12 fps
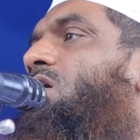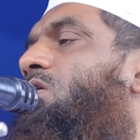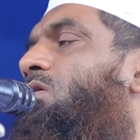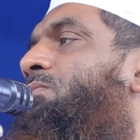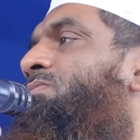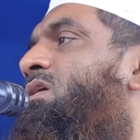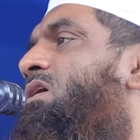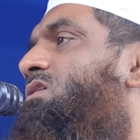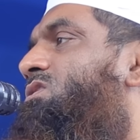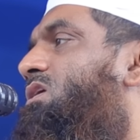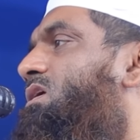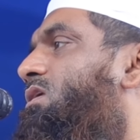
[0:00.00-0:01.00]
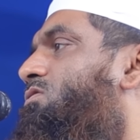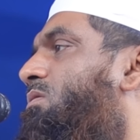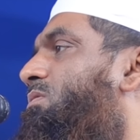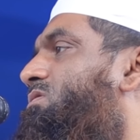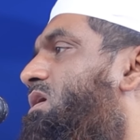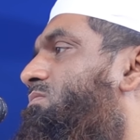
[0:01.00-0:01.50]
হলেও সে তার
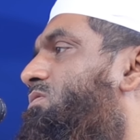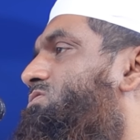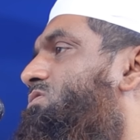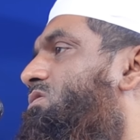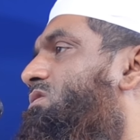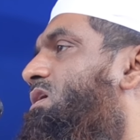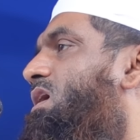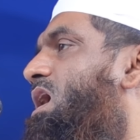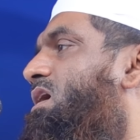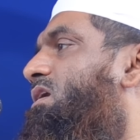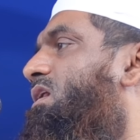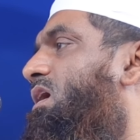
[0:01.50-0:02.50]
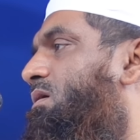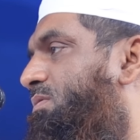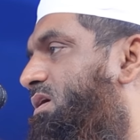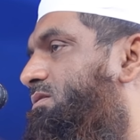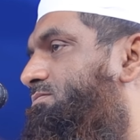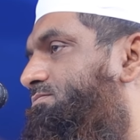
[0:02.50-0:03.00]
ক্ষমতার মসনদকে আঁকড়ে
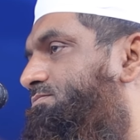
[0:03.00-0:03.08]
রাখবে